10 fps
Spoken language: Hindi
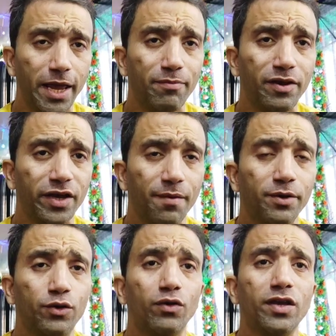गेमिंग का
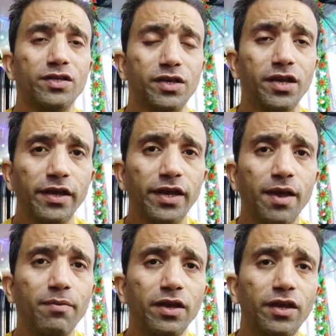भी क्योंकि इसकी
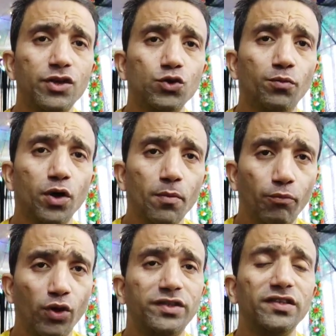गेमिंग की जो
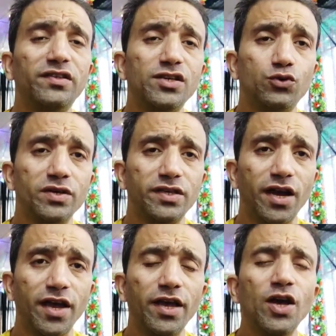प्रोसेसर जो
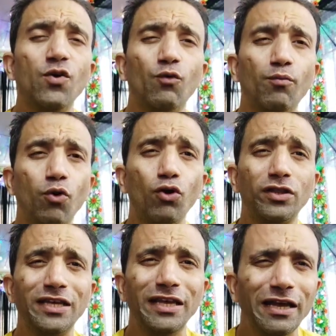इसका है वो
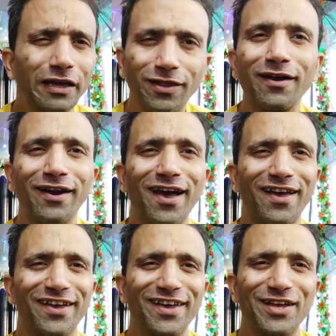बहुत ही तगड़ा
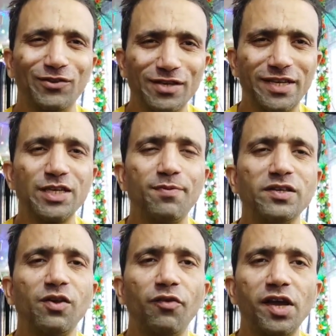है तो इसकी
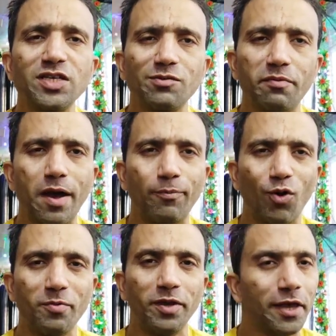स्पेसिफिकेशंस भी मैं
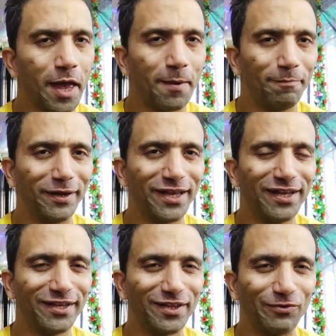आपको अभी
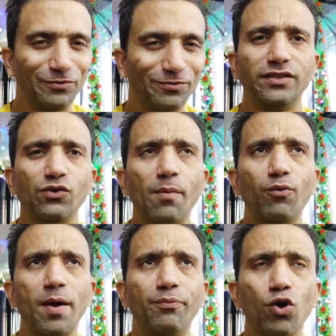बता देता हूँ जो
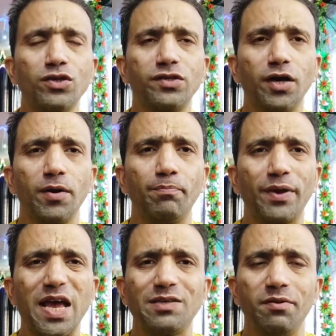आपको अप्रोक्स
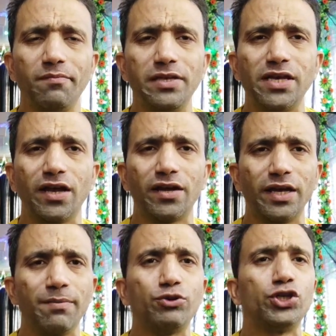प्राइस में मिल जाएगा
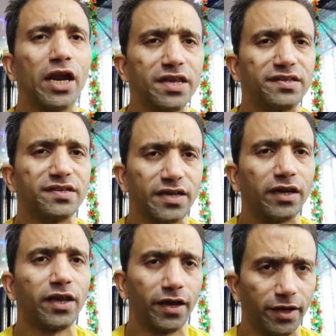करीब चालीस हजार के